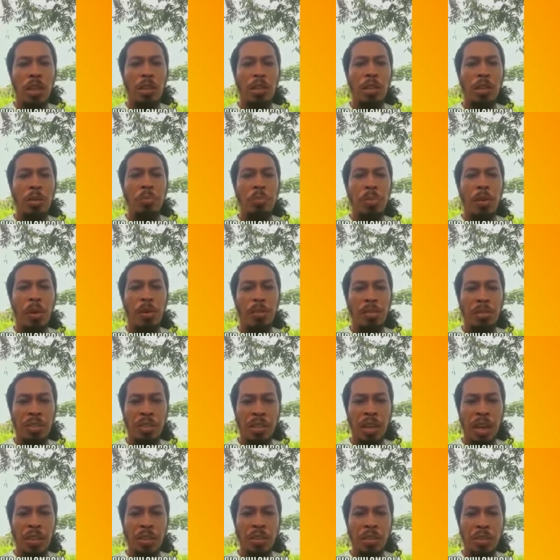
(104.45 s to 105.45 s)
de povos
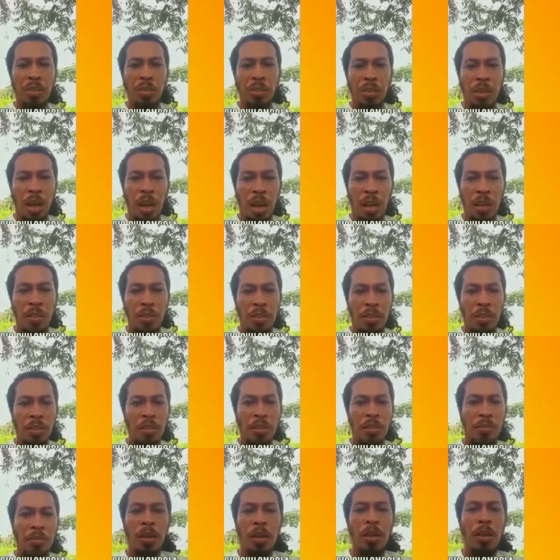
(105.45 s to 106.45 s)
tradicionais.
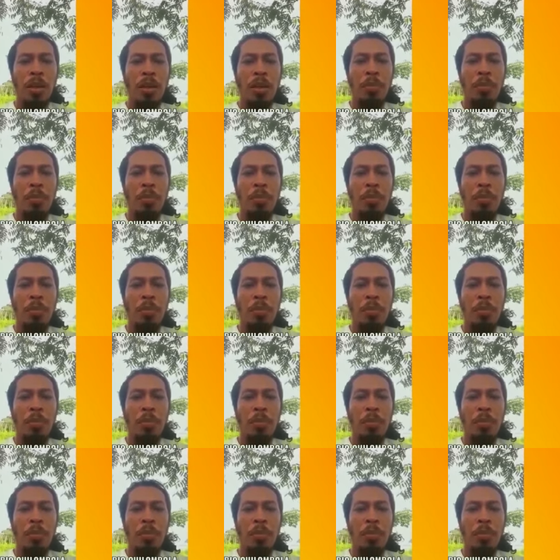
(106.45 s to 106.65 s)
E